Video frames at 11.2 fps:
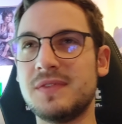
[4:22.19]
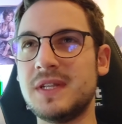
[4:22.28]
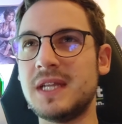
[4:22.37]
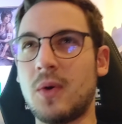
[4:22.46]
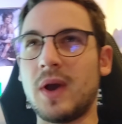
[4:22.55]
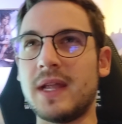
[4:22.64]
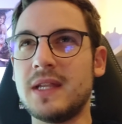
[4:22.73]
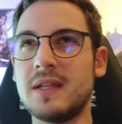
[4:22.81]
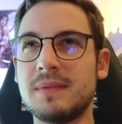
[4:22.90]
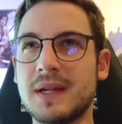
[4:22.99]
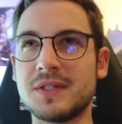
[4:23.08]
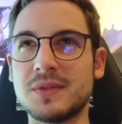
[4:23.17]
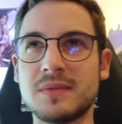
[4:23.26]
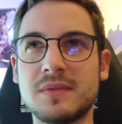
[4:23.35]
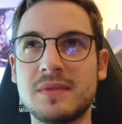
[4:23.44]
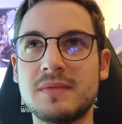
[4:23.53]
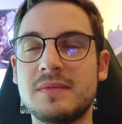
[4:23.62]
Das will ich auch eigentlich,
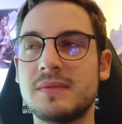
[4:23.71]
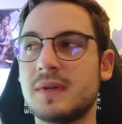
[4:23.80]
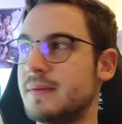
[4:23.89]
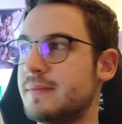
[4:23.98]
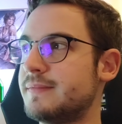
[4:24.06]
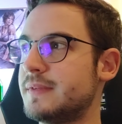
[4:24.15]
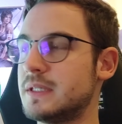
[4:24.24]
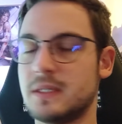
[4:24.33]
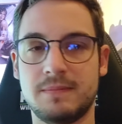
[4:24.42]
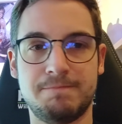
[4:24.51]
also, ne, ja